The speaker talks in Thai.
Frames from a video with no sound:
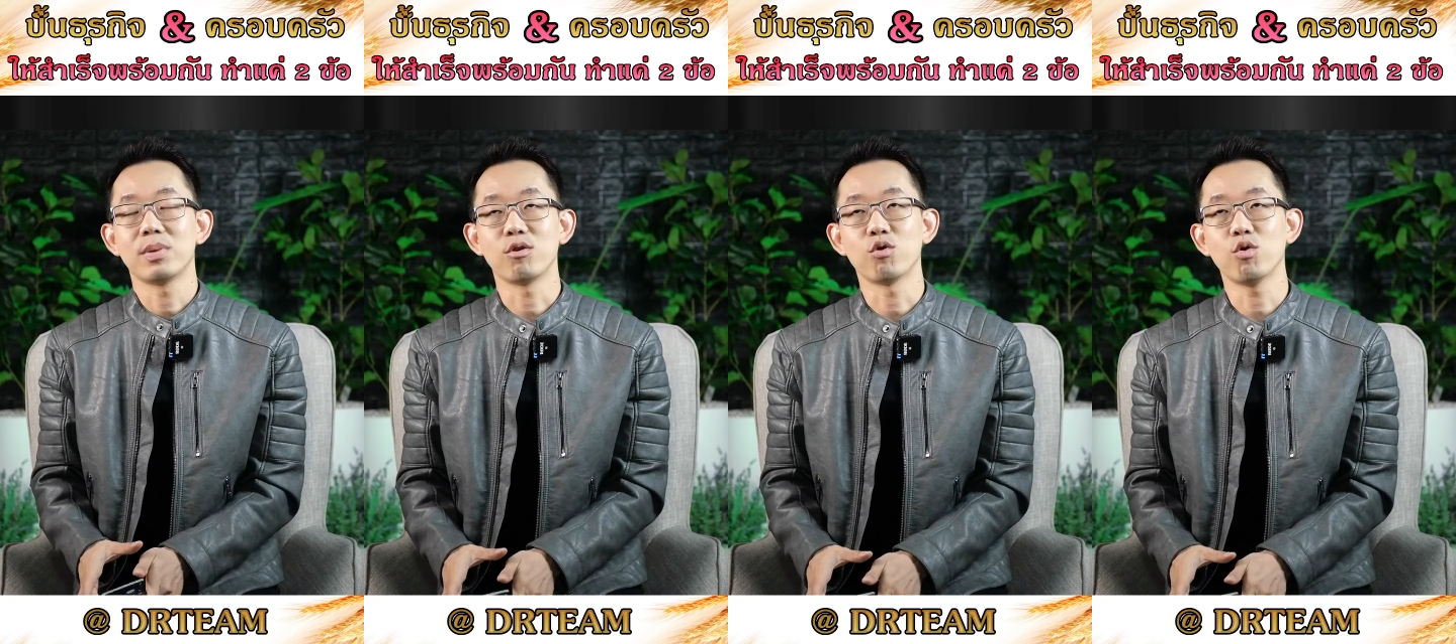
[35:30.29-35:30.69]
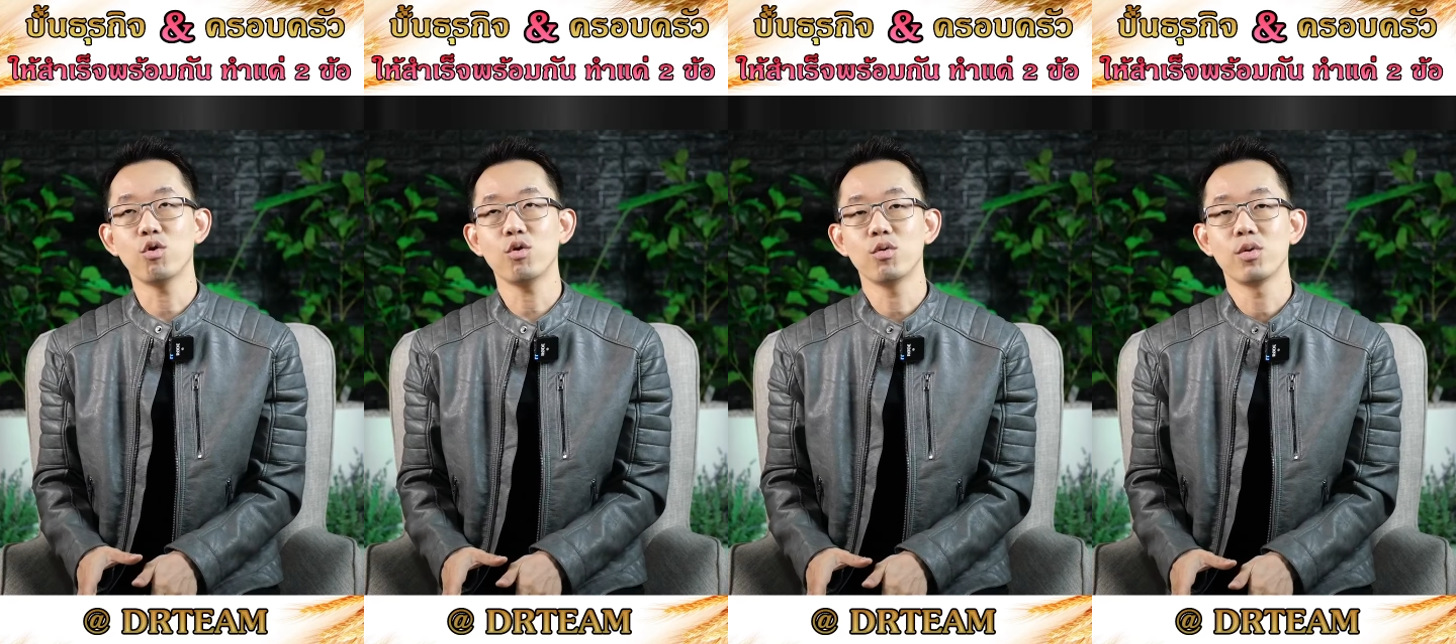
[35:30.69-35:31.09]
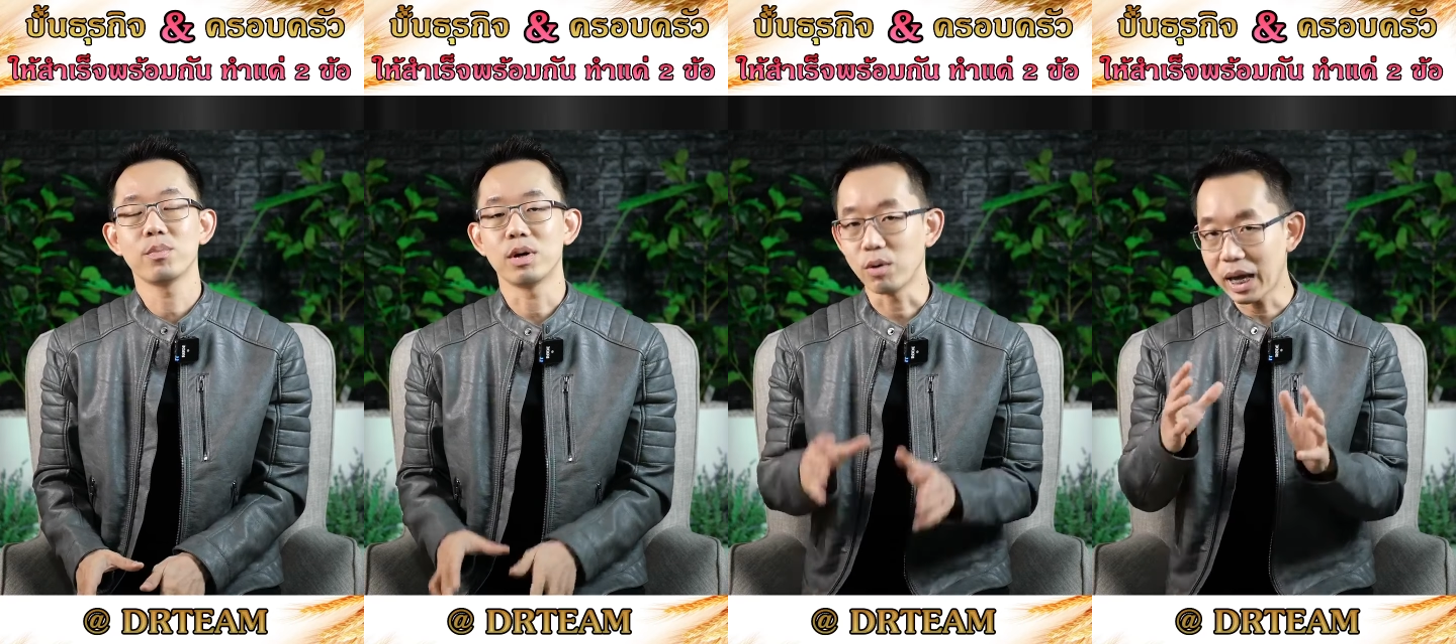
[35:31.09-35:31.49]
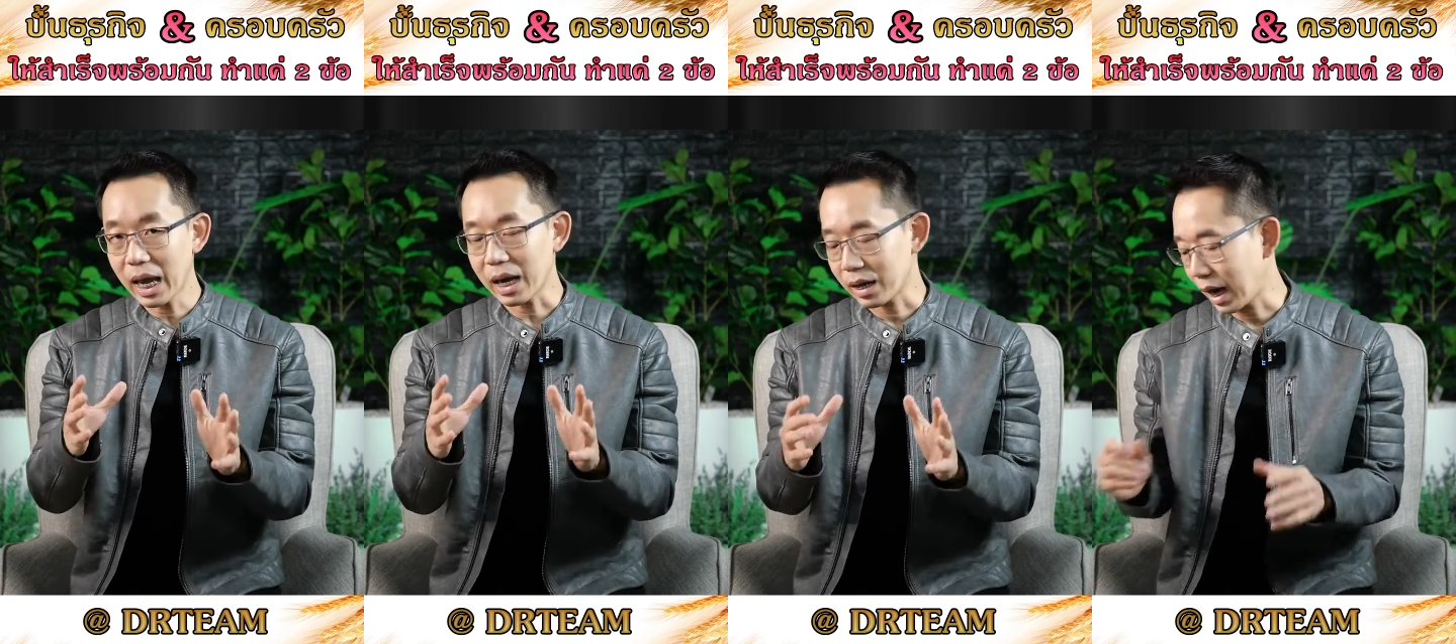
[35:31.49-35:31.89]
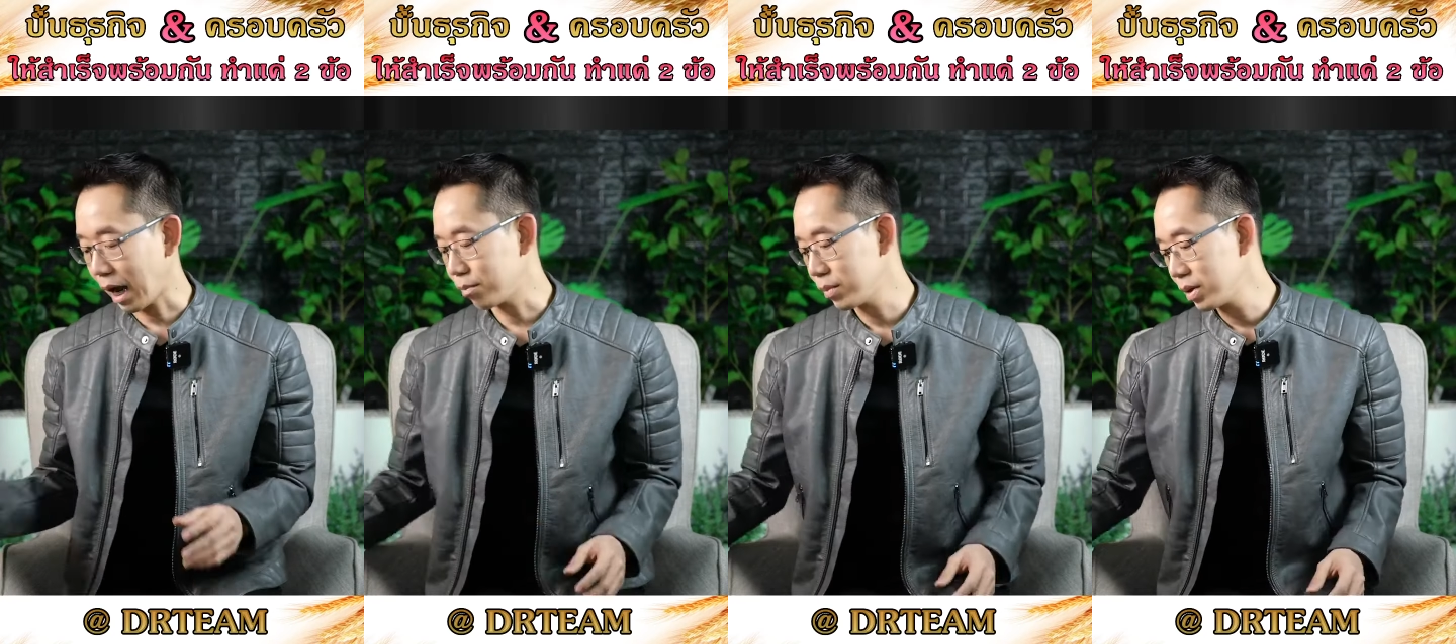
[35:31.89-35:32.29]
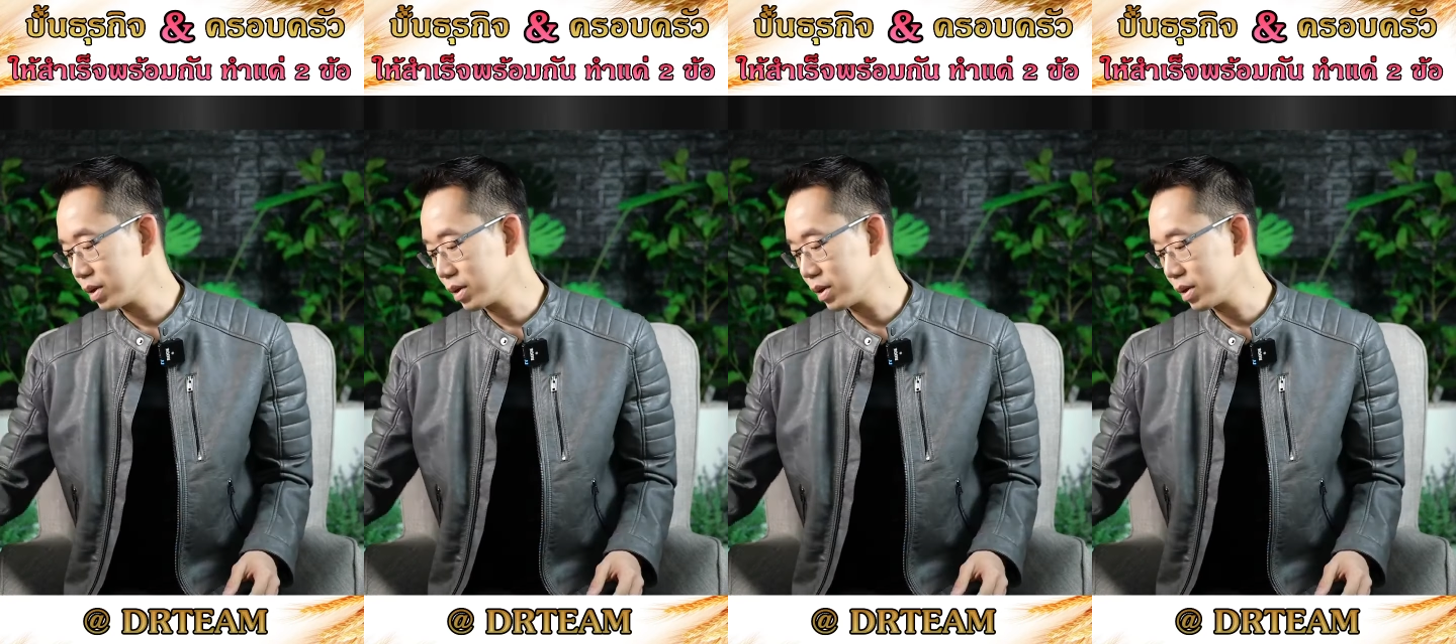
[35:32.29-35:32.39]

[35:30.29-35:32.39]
ผิวแห้งนะครับ